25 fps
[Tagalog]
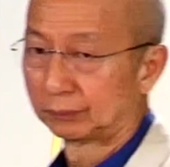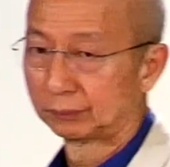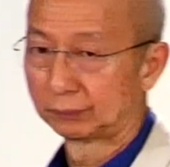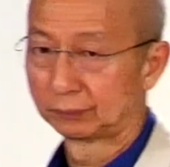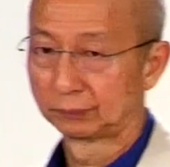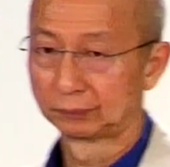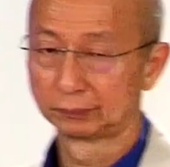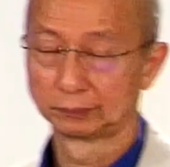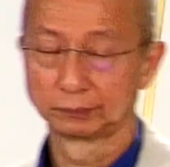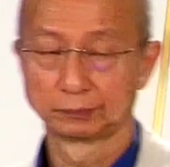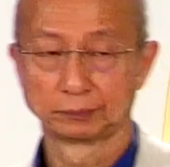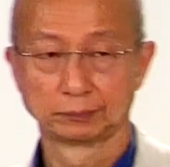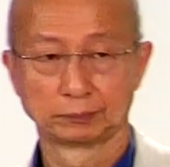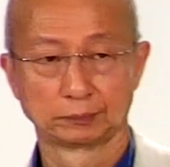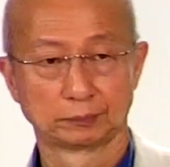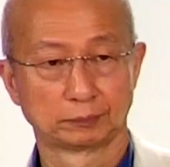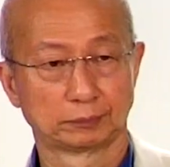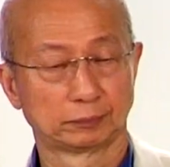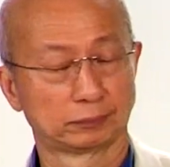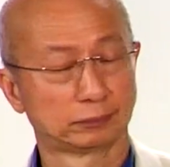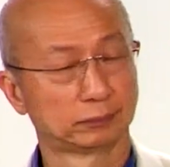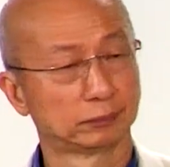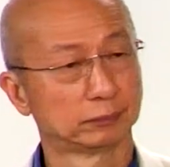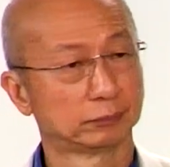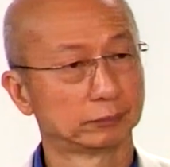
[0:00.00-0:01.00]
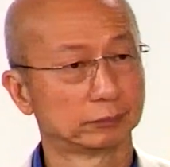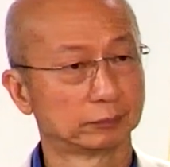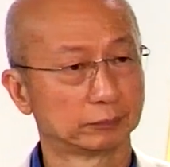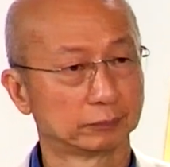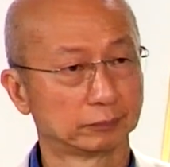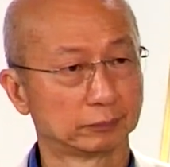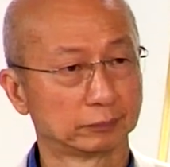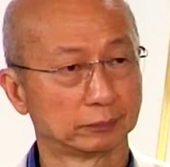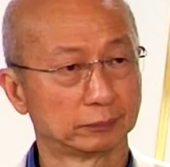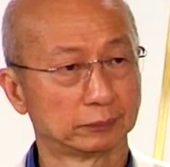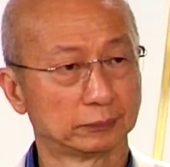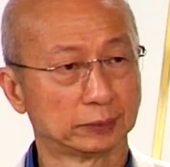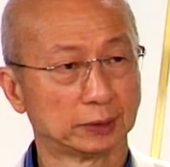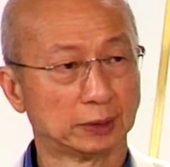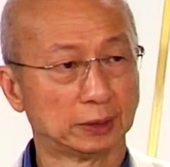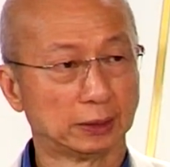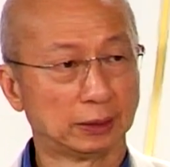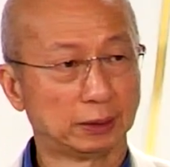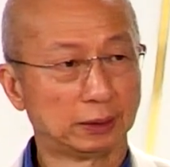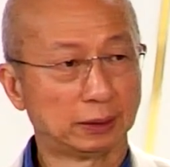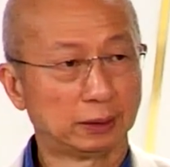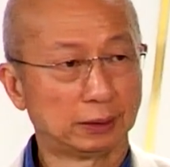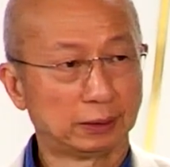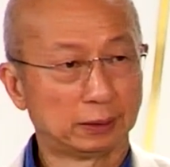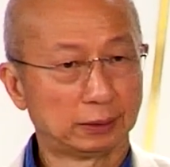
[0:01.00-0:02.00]
naman ay sa mangmang na tao.
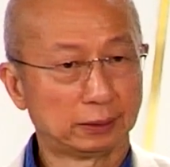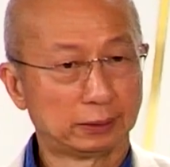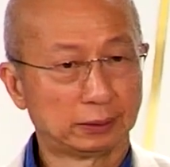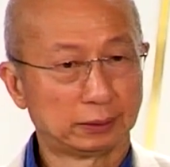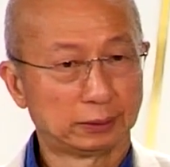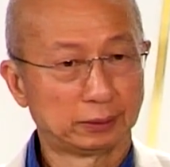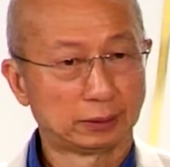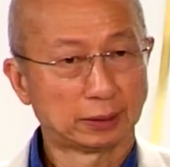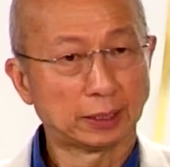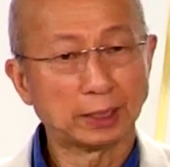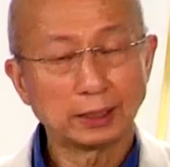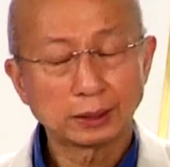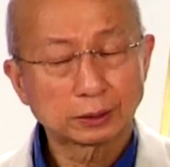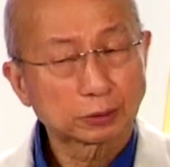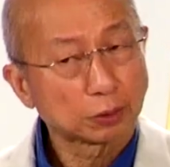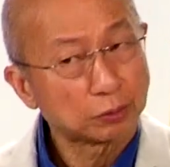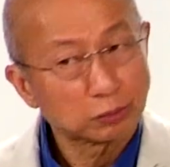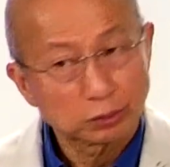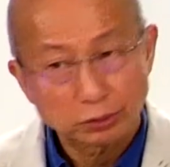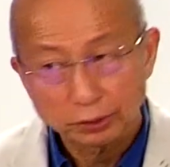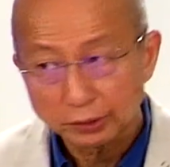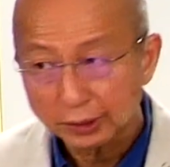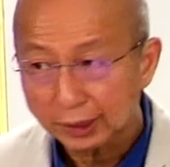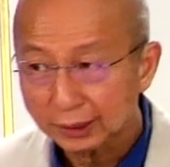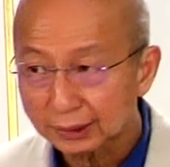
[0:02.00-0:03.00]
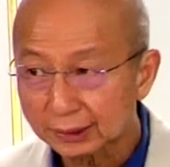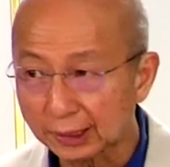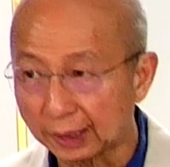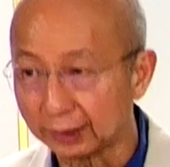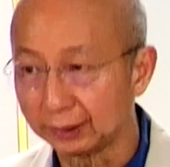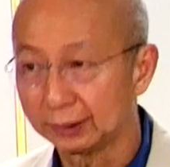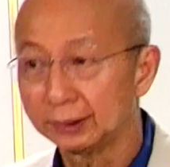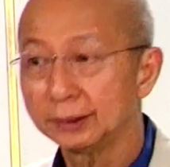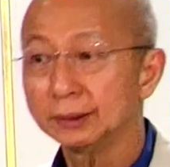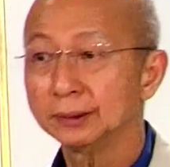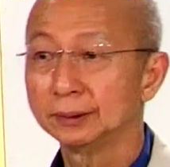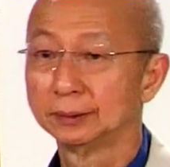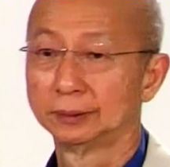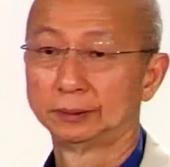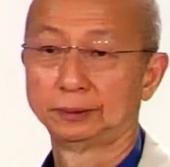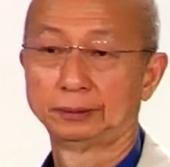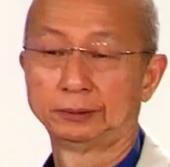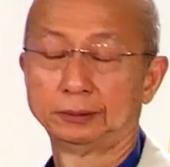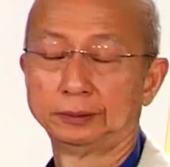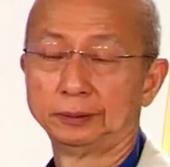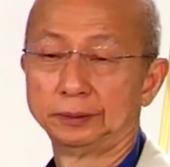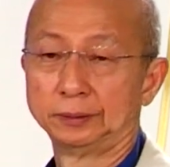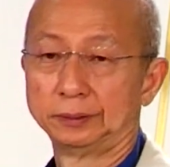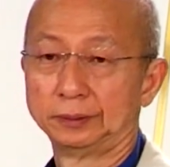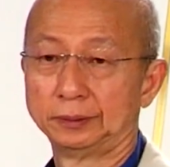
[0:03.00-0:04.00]
Uh, verse 3 ng chapter
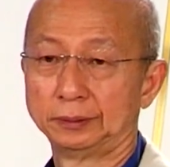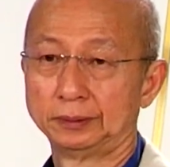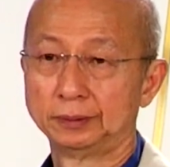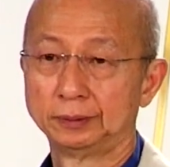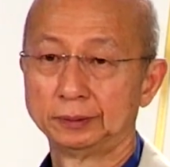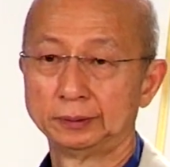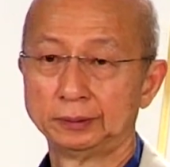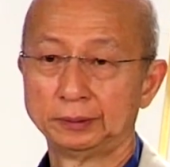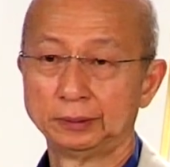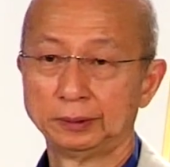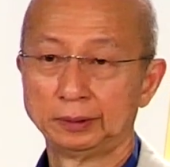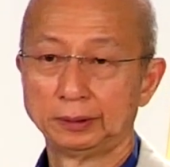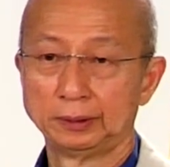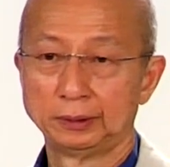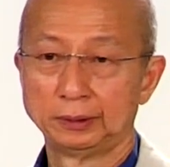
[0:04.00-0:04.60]
26.